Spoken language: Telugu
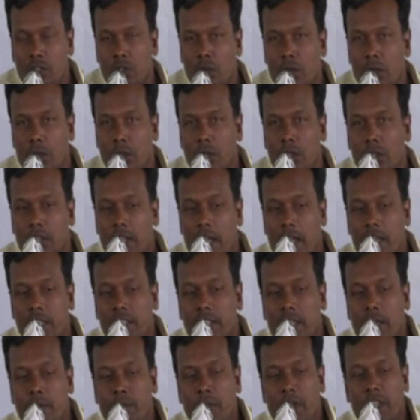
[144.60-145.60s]
సో
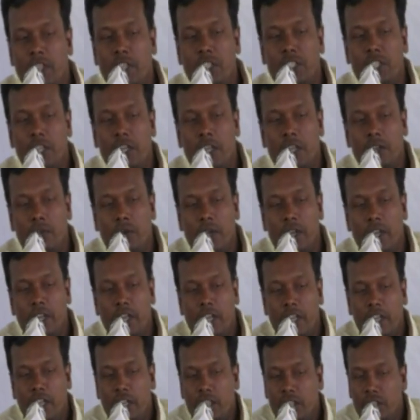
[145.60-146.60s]
దానికి
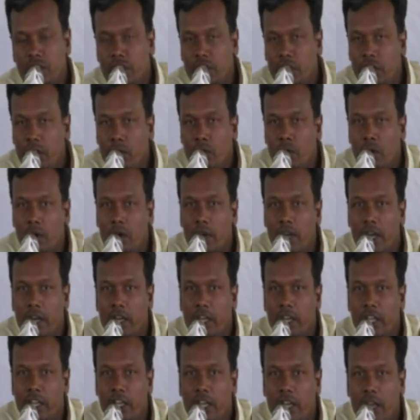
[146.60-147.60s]
సంబంధించినటువంటి జీవో
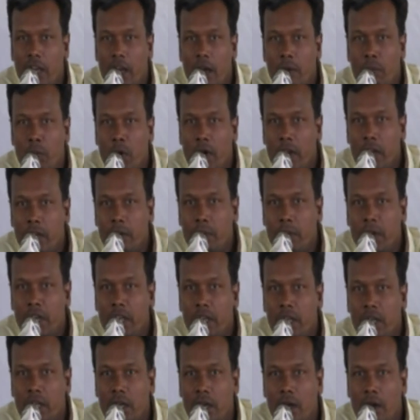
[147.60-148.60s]
కానీ
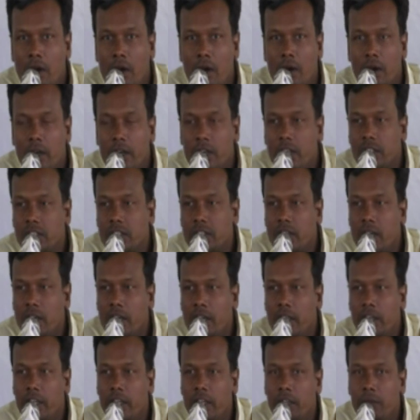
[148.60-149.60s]
అపాయింట్మెంట్ ఆర్డర్స్
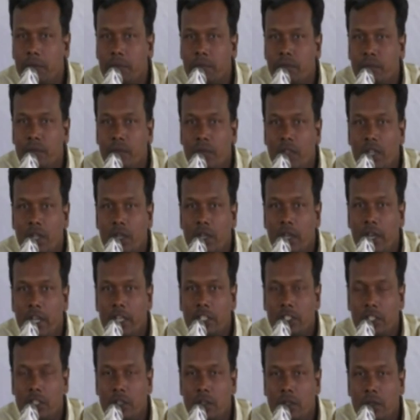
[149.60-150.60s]
కానీ
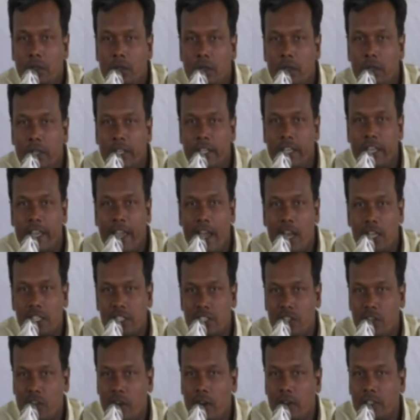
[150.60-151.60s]
నెక్స్ట్
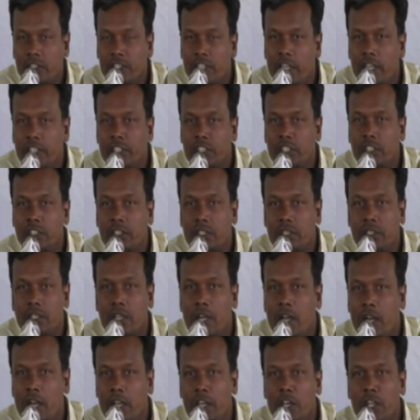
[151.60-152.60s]
క్యాష్ ట్రాన్సాక్షన్స్
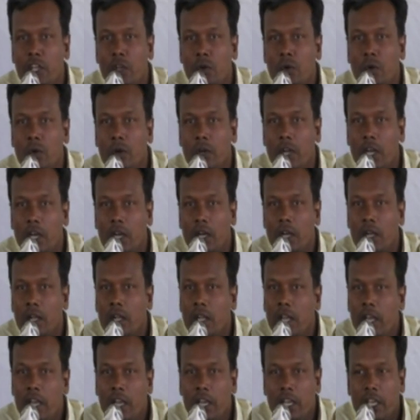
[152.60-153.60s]
అన్నీ కూడా
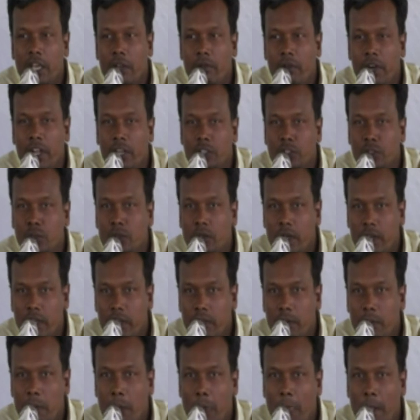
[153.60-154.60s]
ఎవిడెన్స్
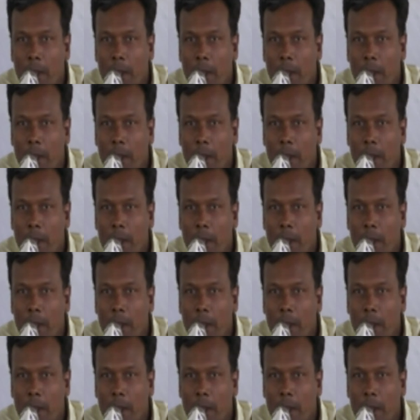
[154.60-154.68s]
ఉన్నాయి